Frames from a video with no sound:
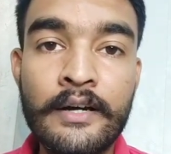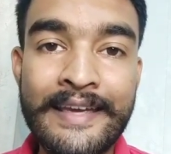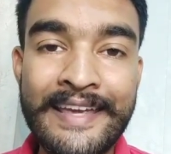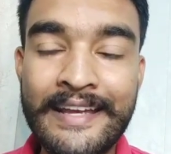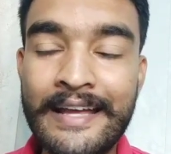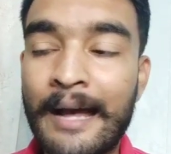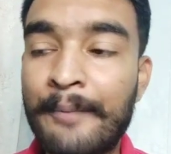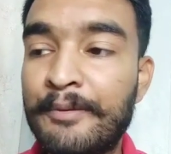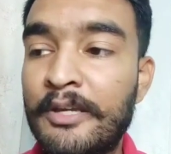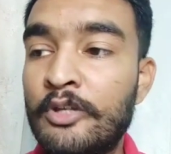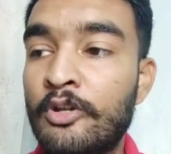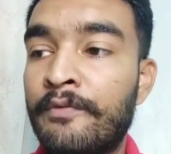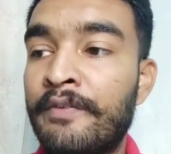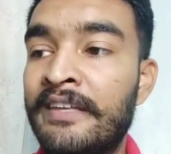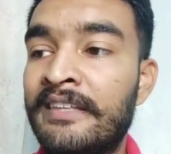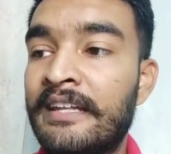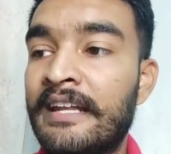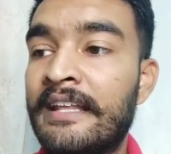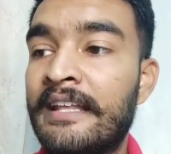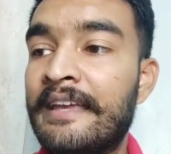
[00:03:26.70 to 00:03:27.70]
एक आपकी जो
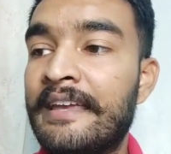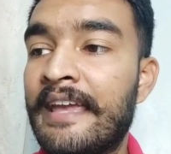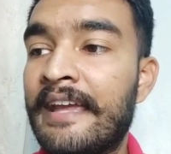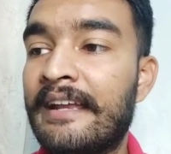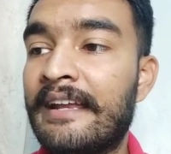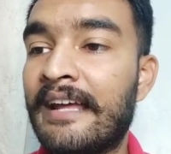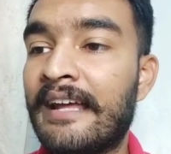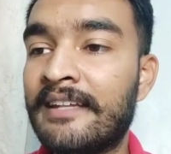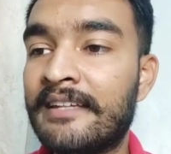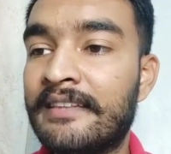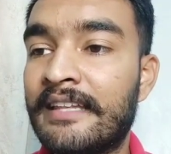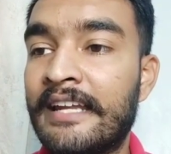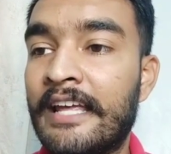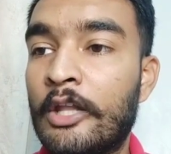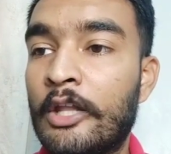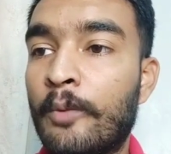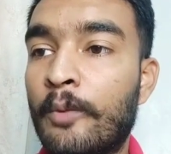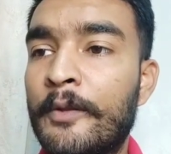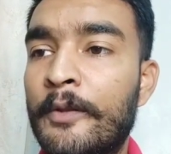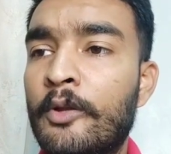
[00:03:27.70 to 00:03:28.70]
फीस रह जाएगी एक लाख सत्तर
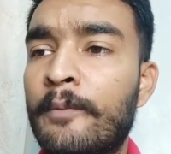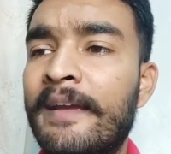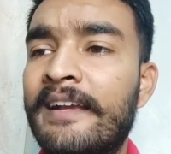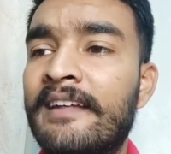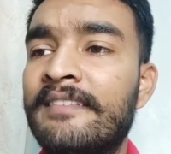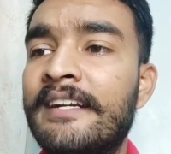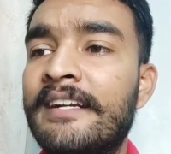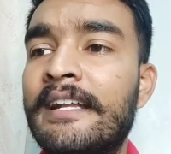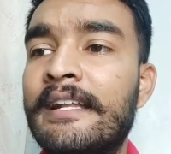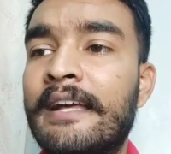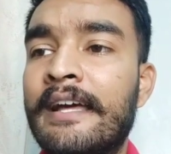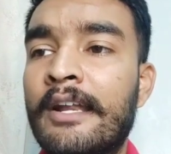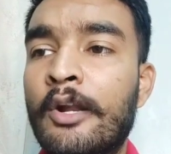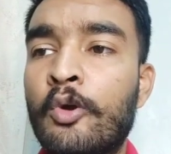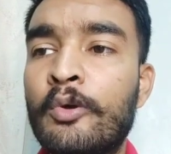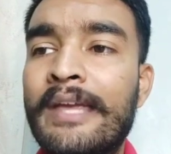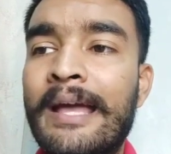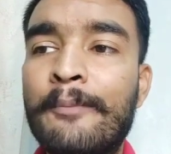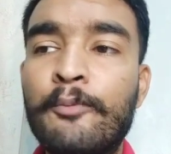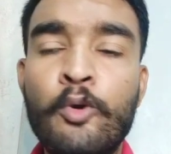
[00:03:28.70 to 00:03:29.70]
हज़ार रुपए तो मैं कंसिडर कर रहा
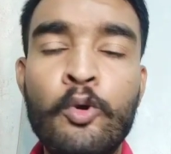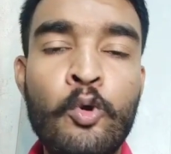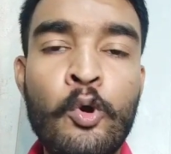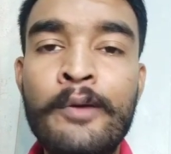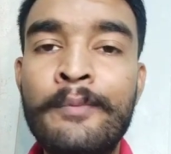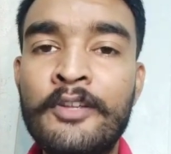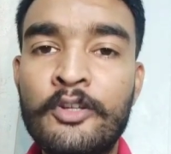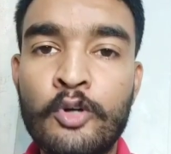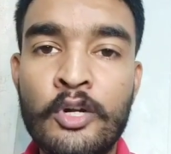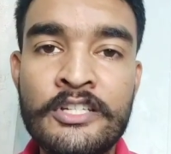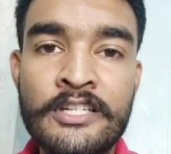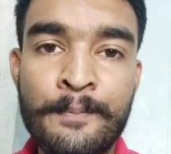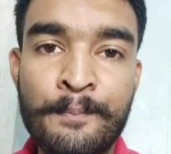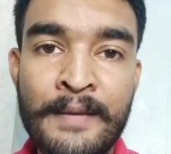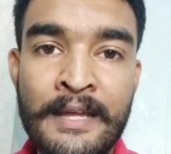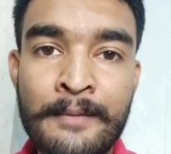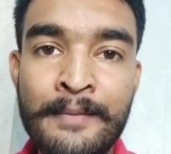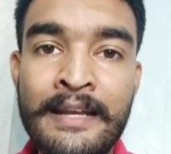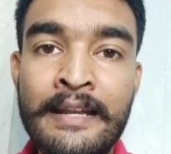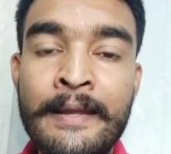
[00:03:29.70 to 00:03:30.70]
हूँ कि आपको कोई भी स्कॉलरशिप
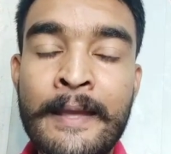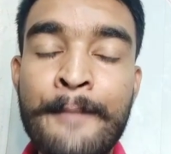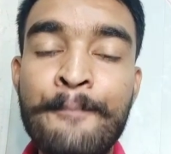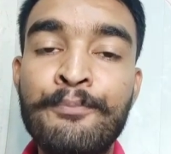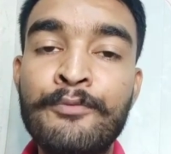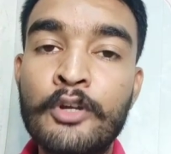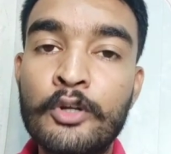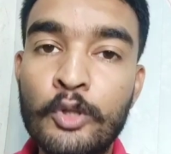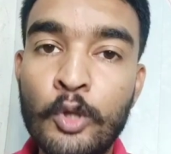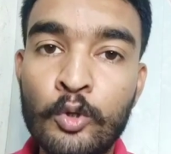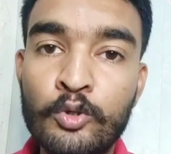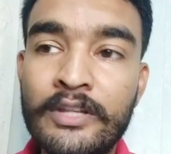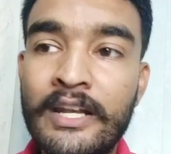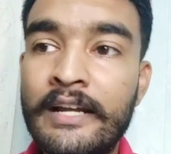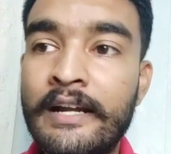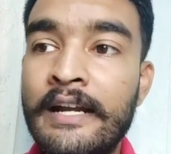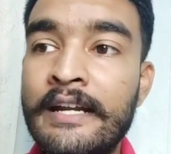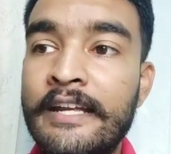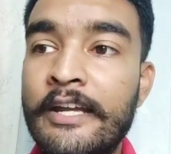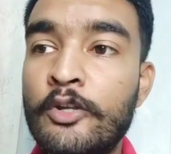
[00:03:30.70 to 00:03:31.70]
नहीं मिल रही है तो
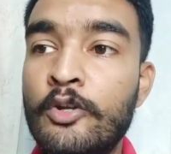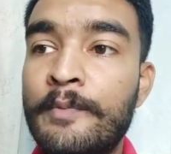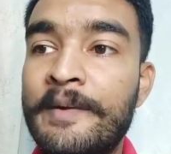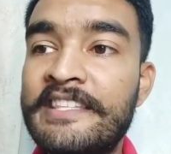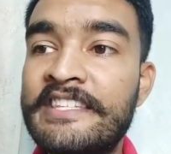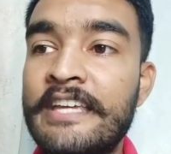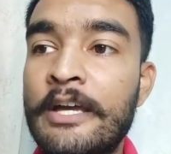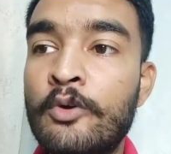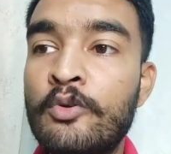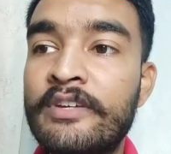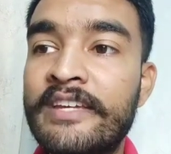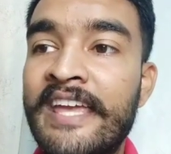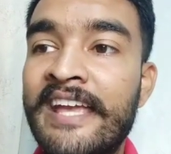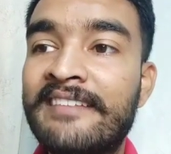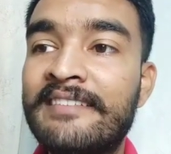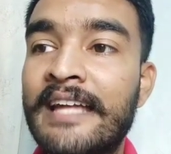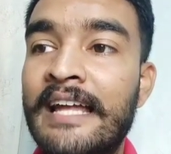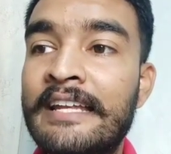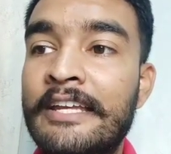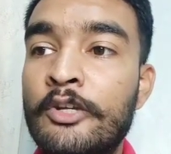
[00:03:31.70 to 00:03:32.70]
उत्तराखंड के जो बच्चे हैं उनकी
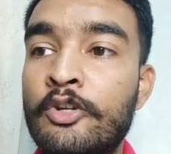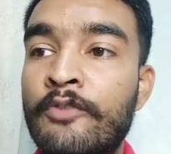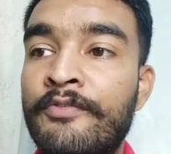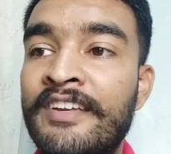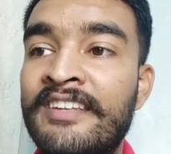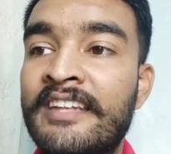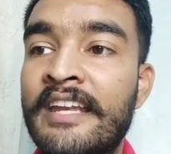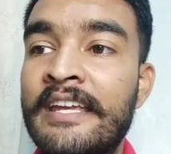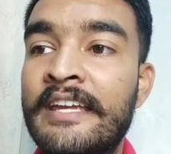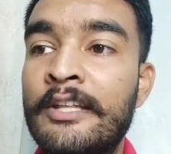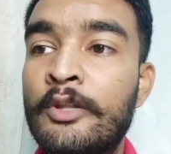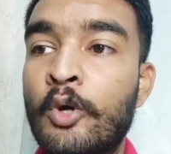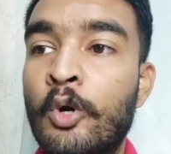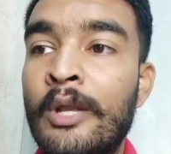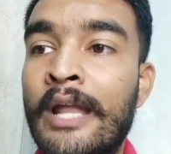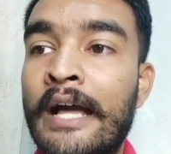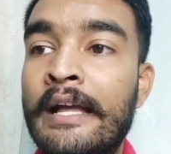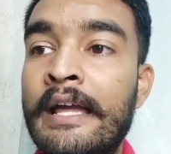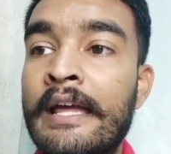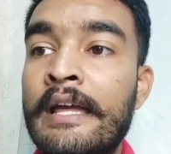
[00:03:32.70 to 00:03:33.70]
एक साल की जो फीस रहेगी दो
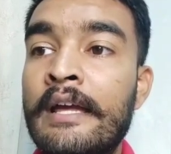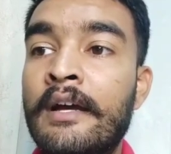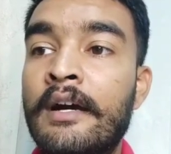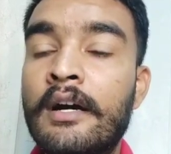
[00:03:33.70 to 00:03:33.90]
लाख